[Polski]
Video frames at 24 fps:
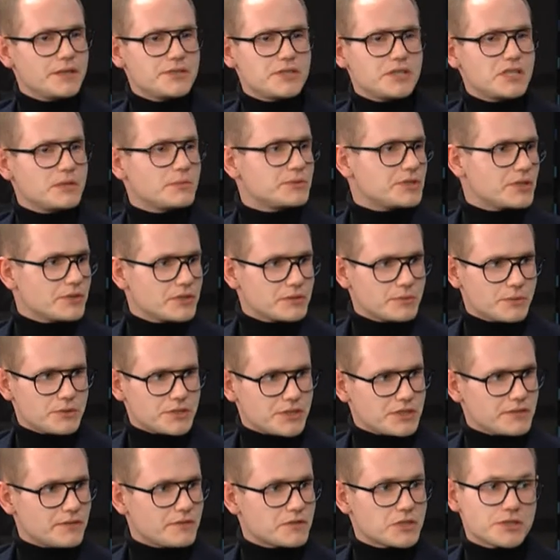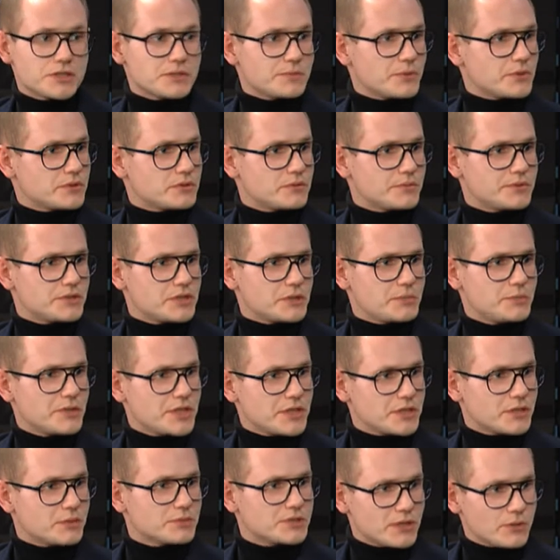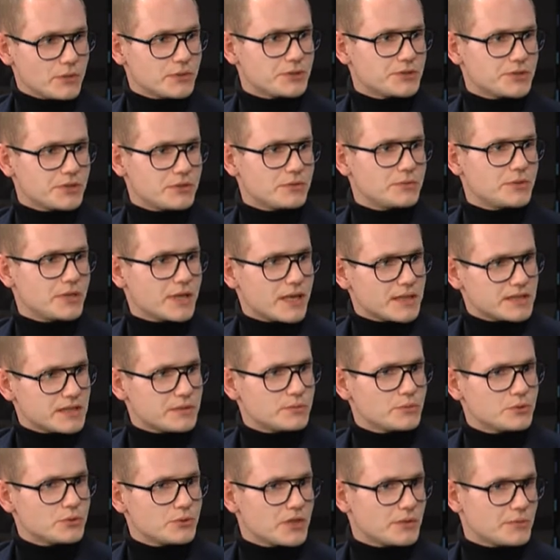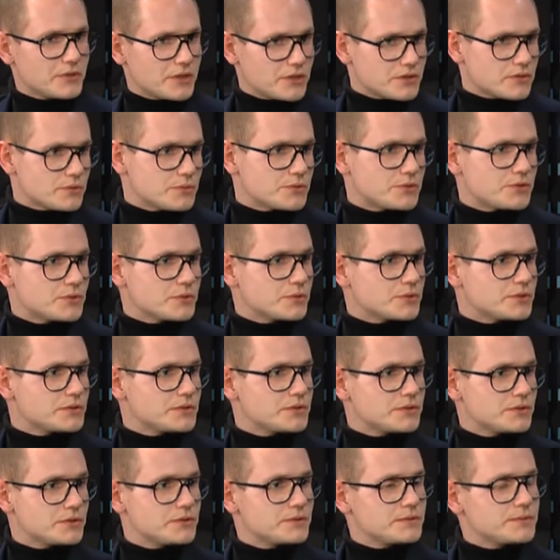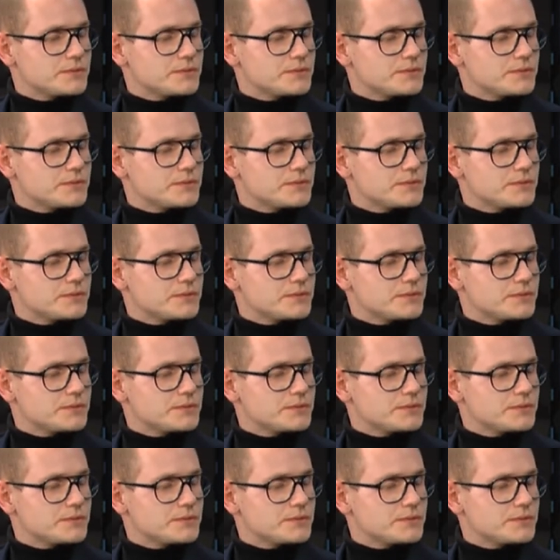Nie dzielimy tego społeczeństwa w żaden sposób. Jesteśmy jedną całością i razem budujemy naszą przyszłość.